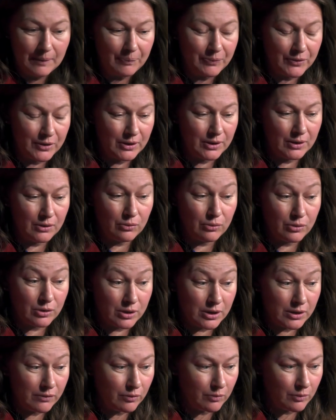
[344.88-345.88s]
И
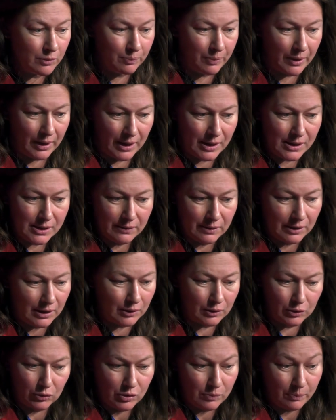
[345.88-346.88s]
Хуцеву мы
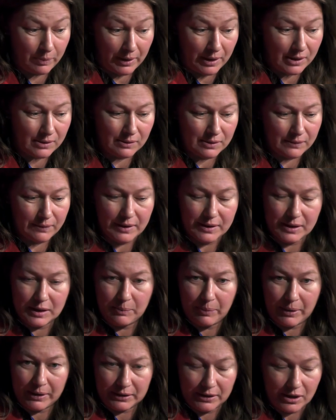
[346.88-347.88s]
показывали, тоже показывал свои
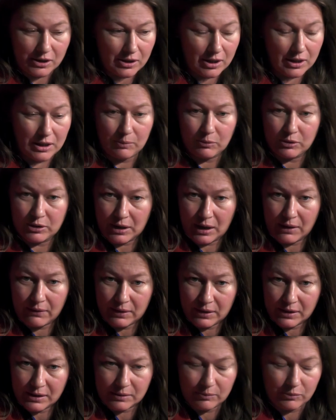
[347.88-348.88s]
телепортажи, они ему
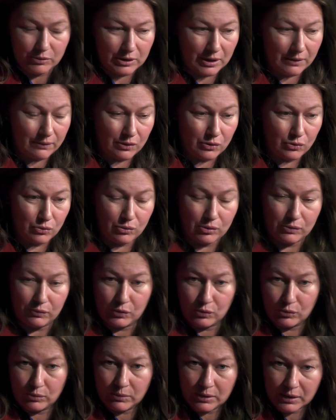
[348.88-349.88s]
нравились, ему нравилось
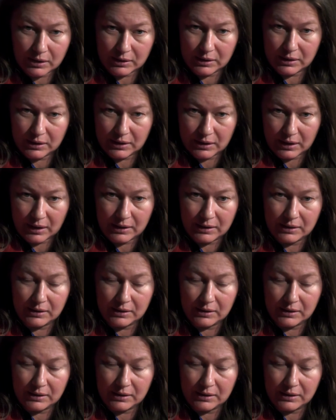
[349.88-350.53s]
чувство юмора на экране.